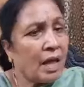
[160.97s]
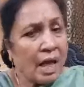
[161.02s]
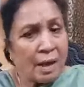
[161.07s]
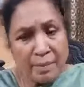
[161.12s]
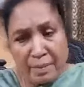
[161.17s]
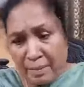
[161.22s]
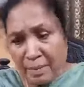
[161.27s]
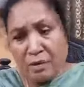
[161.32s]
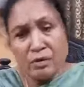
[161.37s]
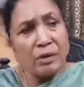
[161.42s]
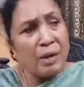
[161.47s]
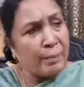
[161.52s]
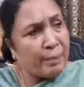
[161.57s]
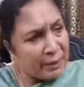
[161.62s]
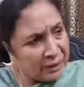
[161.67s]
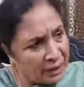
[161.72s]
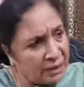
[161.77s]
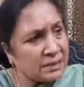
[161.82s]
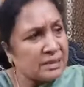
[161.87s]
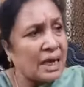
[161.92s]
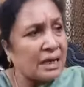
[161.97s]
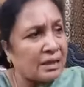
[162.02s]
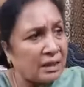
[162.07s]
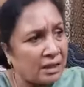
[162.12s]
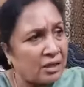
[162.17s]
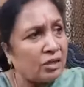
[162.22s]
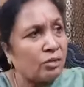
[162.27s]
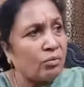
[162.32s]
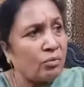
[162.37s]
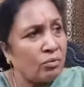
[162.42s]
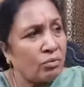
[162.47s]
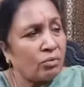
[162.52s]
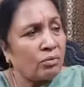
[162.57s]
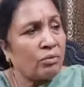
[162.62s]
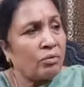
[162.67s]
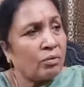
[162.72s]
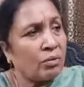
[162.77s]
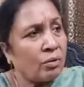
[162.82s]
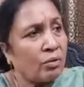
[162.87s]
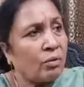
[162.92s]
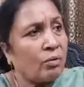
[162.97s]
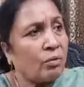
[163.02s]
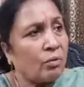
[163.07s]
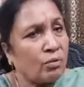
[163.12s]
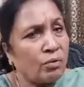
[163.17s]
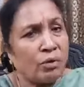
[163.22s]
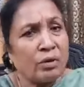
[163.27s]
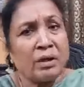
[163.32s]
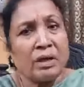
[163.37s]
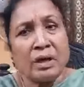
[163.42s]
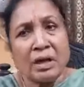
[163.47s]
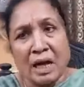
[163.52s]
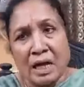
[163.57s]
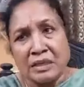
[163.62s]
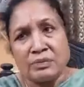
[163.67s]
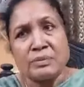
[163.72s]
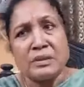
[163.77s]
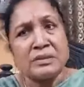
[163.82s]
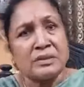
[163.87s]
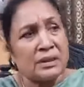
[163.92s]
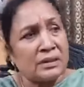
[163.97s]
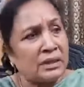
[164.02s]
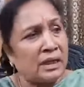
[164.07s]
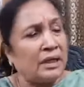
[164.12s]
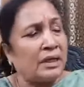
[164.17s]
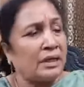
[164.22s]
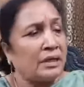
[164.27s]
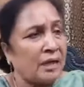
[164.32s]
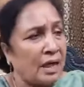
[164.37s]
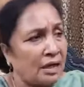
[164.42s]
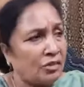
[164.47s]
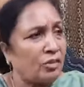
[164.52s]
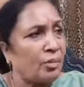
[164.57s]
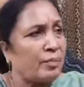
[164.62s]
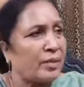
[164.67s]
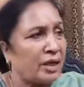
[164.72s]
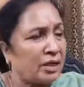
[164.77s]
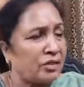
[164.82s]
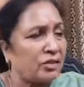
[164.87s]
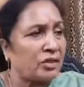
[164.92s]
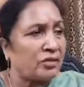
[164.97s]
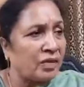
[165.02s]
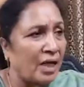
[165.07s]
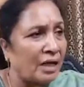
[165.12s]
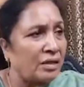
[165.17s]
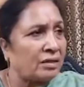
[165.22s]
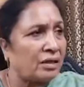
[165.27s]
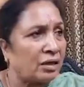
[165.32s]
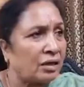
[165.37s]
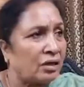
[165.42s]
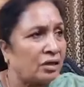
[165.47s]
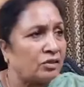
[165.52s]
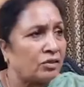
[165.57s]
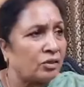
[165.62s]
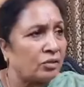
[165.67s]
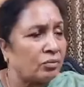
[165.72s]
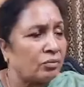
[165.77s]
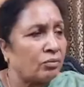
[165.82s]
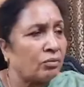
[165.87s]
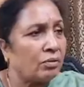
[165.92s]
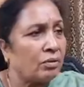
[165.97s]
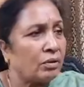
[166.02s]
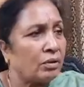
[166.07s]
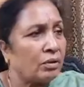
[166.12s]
अभी मैं उनकी प्रतीक्षा कर रही हूँ उन्होंने आश्वासन दे रखा है तो मैं इंतज़ार कर लेती हूँ